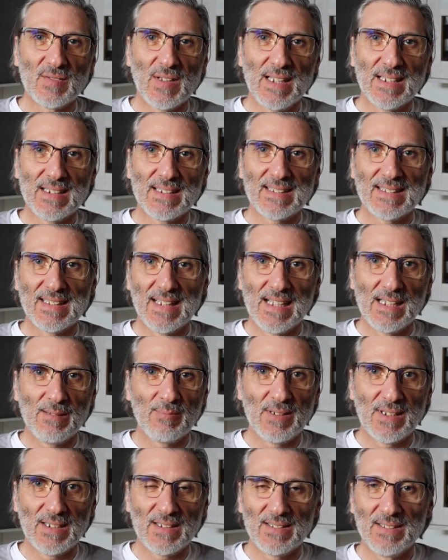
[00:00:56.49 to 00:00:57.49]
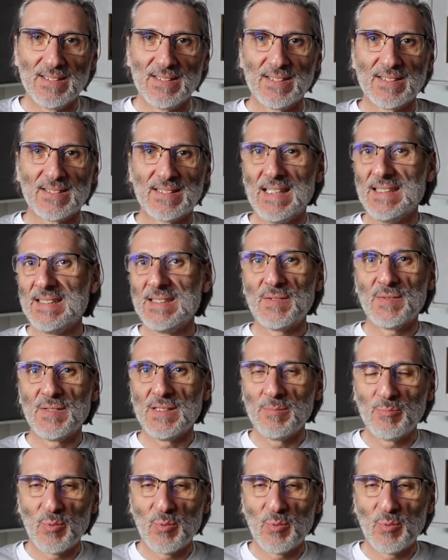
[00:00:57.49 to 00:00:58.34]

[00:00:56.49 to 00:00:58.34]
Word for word: weil ich selber äh, ganz viel